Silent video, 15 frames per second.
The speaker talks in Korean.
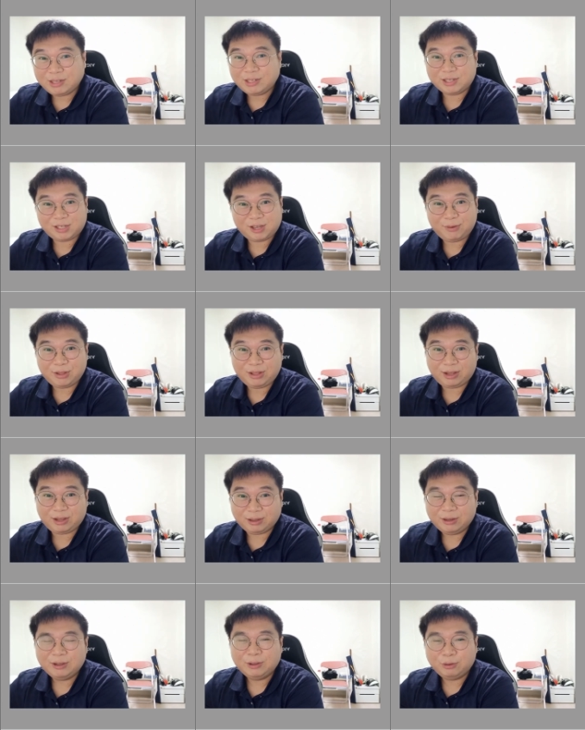왕실
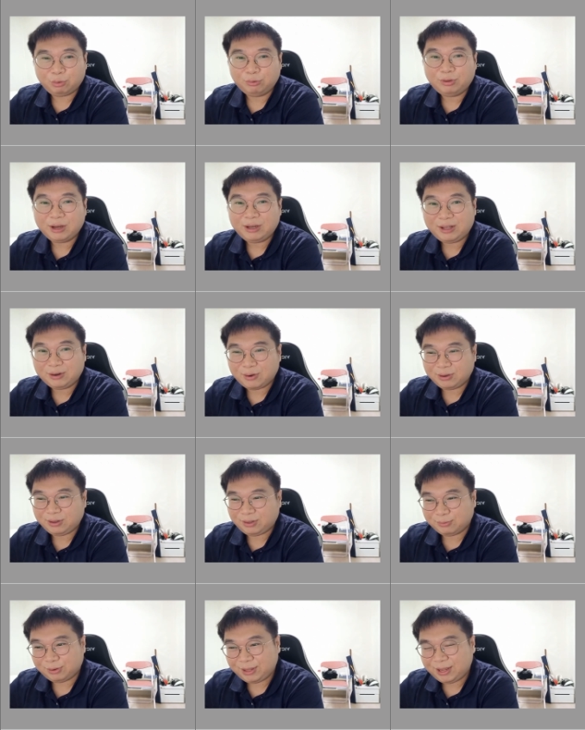체면에 손상이 될
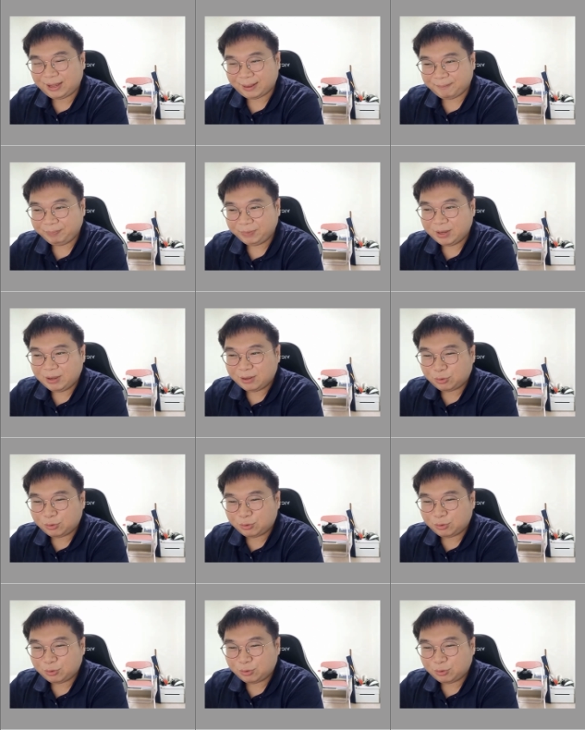거기 때문에